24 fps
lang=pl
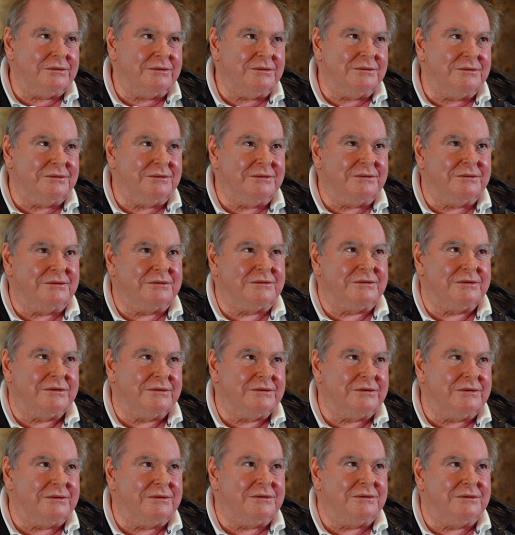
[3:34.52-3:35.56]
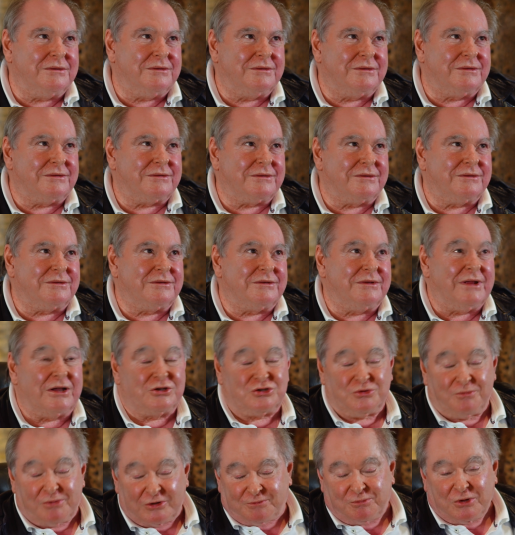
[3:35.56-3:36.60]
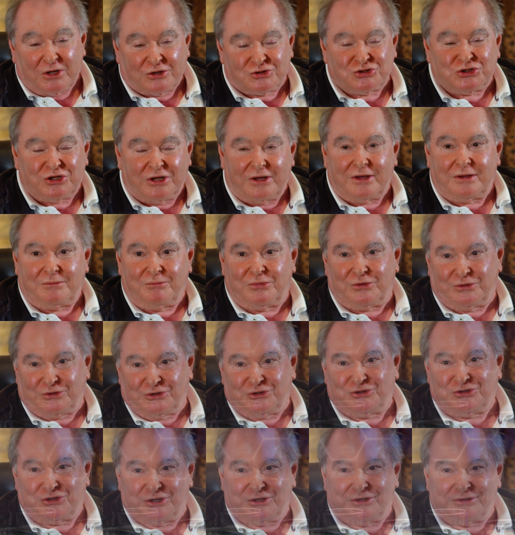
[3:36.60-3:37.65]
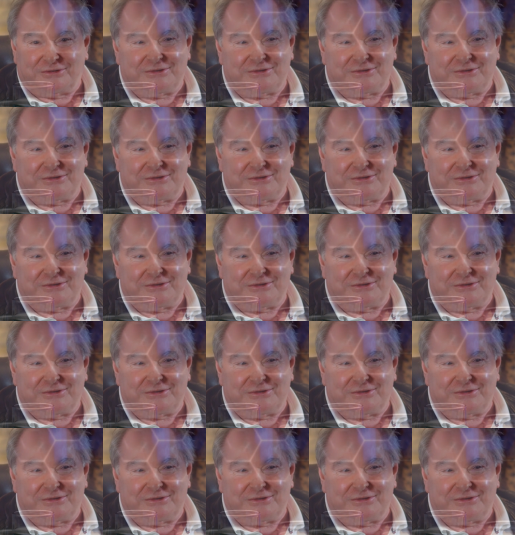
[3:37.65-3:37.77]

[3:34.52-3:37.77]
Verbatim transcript: E, znaczy bezpieczne, bo nic się nie